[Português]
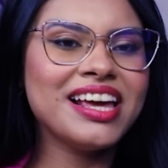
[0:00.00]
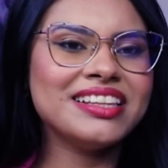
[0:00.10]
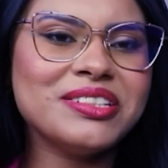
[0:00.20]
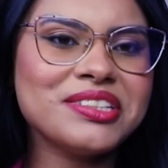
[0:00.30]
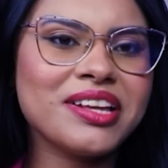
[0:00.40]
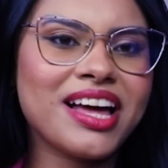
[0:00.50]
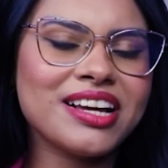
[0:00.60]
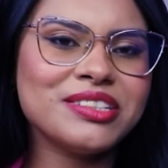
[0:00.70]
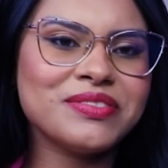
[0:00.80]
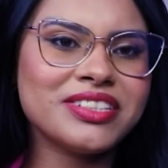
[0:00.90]
Deixe o seu
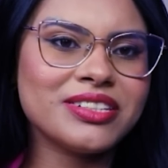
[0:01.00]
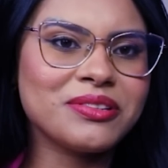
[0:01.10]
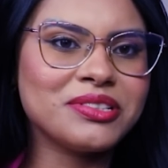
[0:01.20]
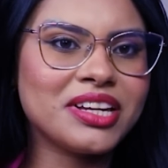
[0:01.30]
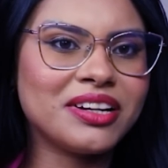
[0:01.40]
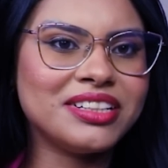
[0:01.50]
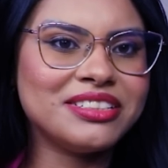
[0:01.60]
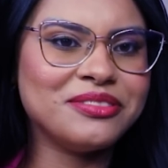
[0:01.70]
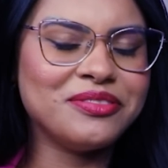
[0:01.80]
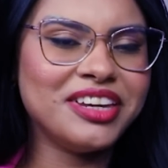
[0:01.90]
like se vocês gostaram
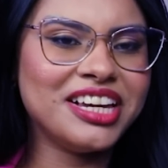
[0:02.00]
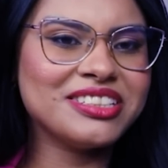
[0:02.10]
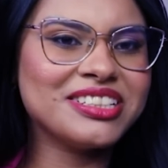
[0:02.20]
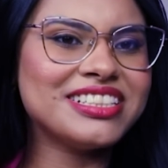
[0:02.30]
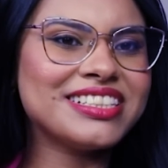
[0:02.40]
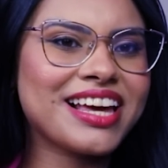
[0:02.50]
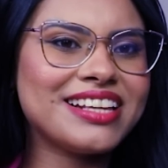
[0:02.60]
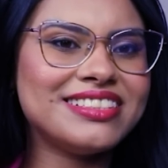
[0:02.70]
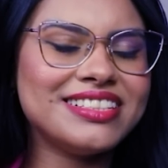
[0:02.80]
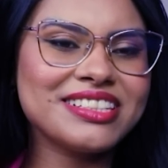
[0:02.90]
desse vídeo, não se
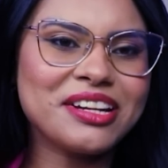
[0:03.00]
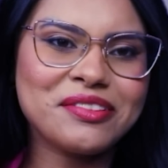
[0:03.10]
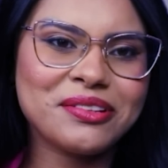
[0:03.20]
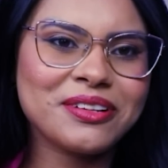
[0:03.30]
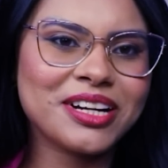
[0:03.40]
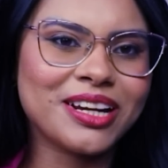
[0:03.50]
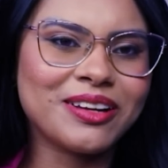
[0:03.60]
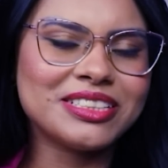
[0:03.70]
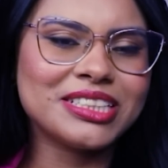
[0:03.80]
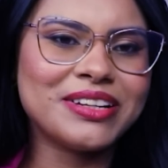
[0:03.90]
esquece de se inscrever no
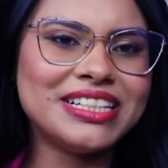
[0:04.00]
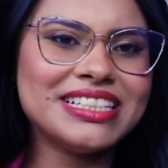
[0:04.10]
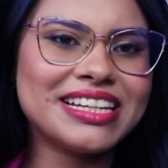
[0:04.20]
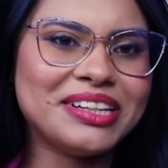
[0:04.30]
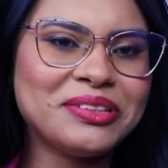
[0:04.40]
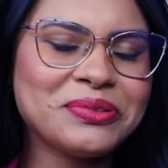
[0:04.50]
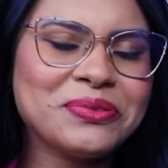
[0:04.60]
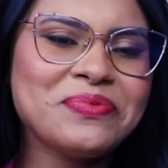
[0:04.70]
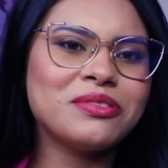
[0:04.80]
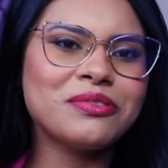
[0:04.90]
canal se não é
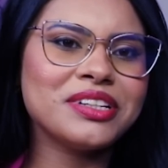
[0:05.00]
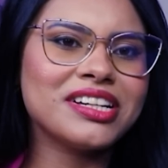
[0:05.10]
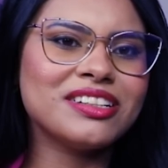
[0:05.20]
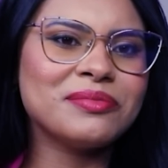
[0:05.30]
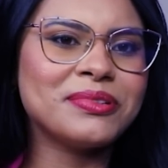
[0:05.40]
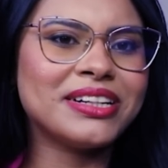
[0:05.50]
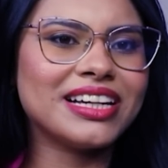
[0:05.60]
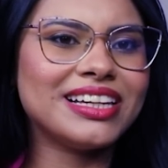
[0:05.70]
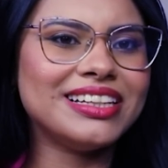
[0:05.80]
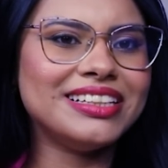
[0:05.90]
inscrito. Eu vou ficando por
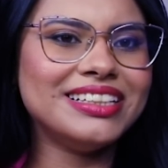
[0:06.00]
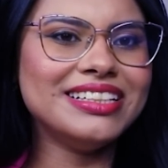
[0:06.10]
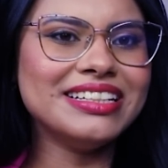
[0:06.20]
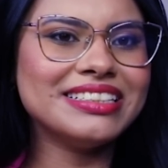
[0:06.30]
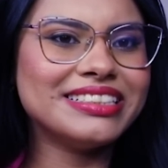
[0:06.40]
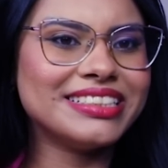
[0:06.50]
aqui.